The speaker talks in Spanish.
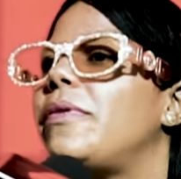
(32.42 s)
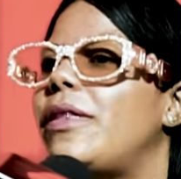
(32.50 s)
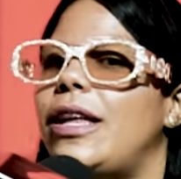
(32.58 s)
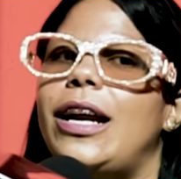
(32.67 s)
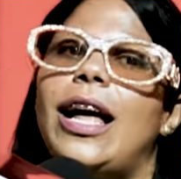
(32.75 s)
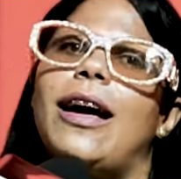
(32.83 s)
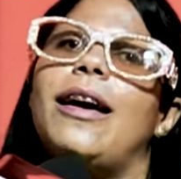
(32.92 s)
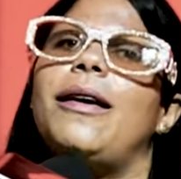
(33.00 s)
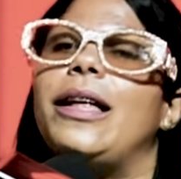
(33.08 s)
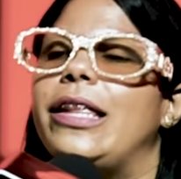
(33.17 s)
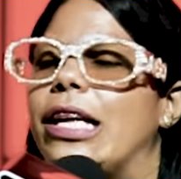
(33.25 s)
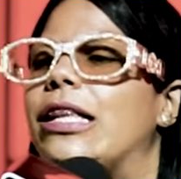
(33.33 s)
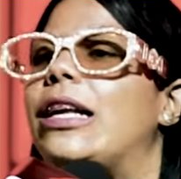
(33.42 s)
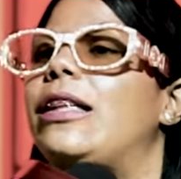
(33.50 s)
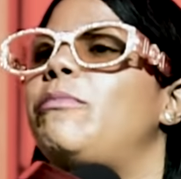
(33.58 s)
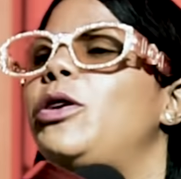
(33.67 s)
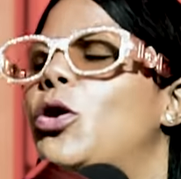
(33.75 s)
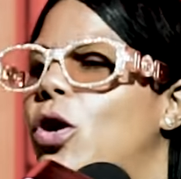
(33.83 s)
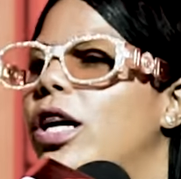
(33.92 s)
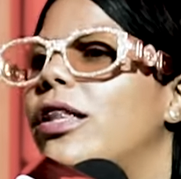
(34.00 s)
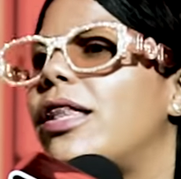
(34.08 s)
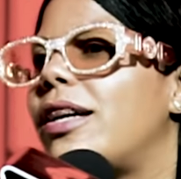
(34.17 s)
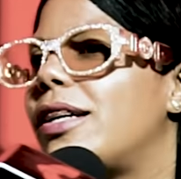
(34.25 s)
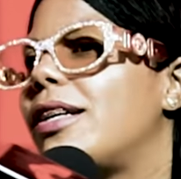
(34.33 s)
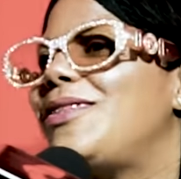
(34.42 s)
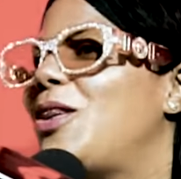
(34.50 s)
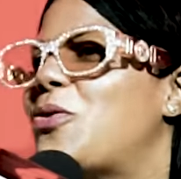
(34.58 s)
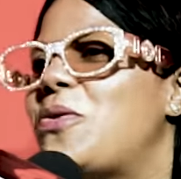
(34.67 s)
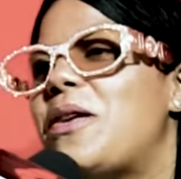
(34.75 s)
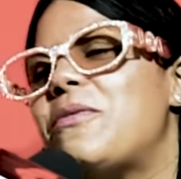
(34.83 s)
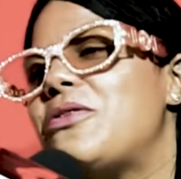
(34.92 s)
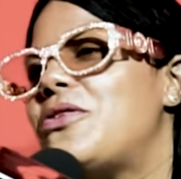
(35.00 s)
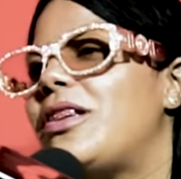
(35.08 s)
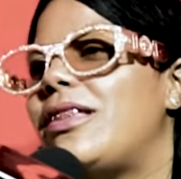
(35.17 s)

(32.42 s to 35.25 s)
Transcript: de, la, de atrás de mi goleta. De una vez yo le